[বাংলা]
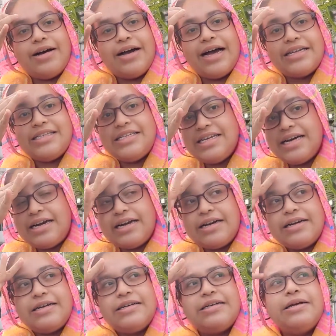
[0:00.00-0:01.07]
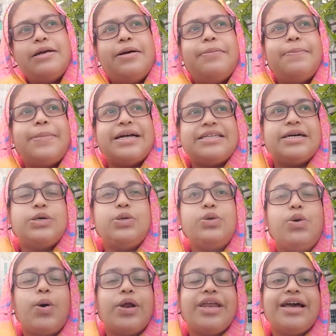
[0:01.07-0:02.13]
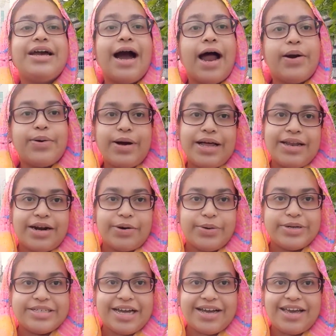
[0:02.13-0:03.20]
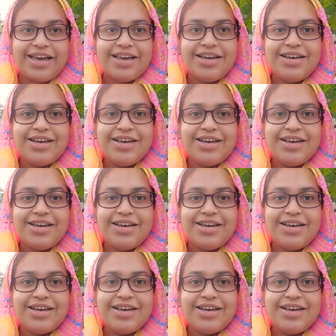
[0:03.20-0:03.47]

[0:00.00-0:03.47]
গাছটার পাতাগুলো অনেক গাঢ় কালার হয়ে থাকে